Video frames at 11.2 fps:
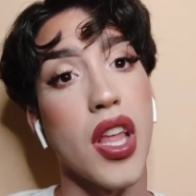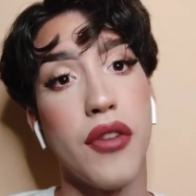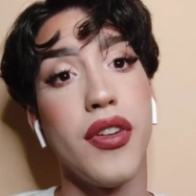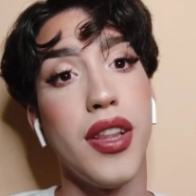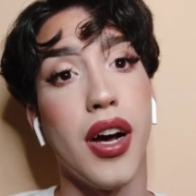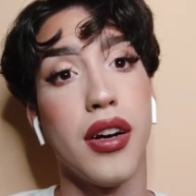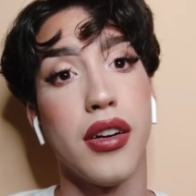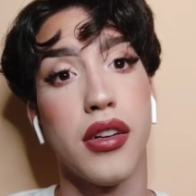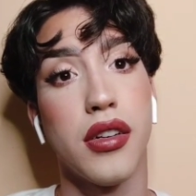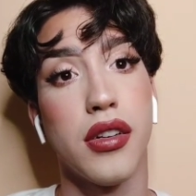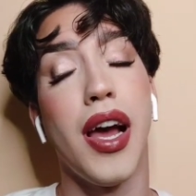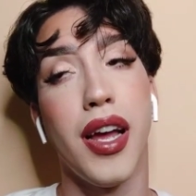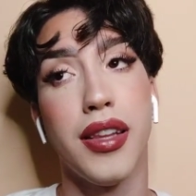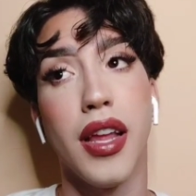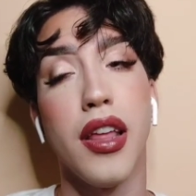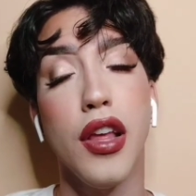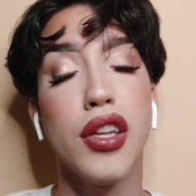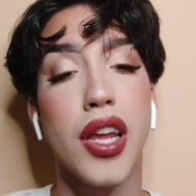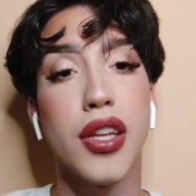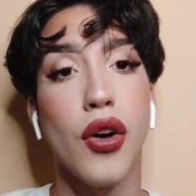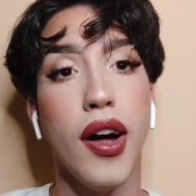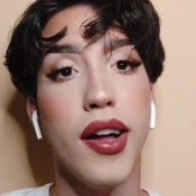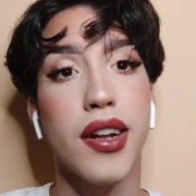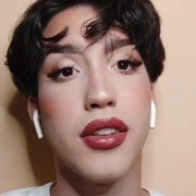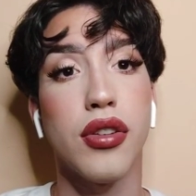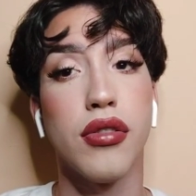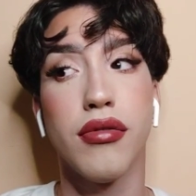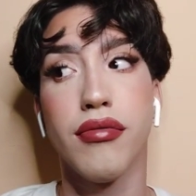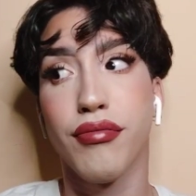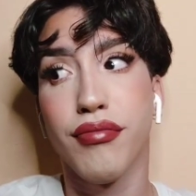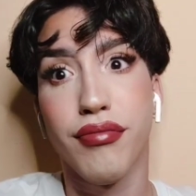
es verdad. Este niño tenía toda la razón.